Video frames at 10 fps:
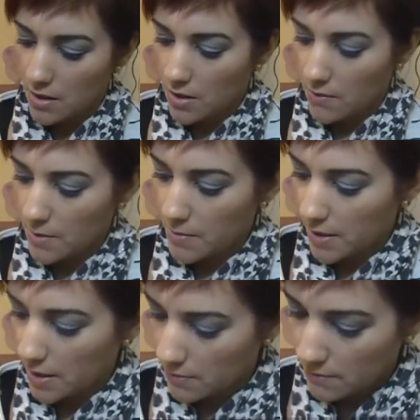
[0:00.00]
Y voy a
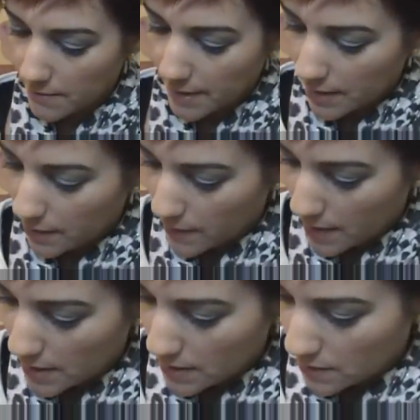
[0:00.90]
poner para que
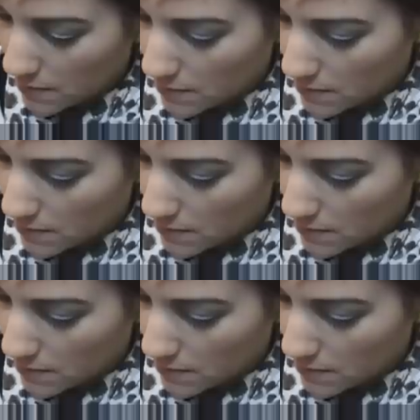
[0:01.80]
veáis.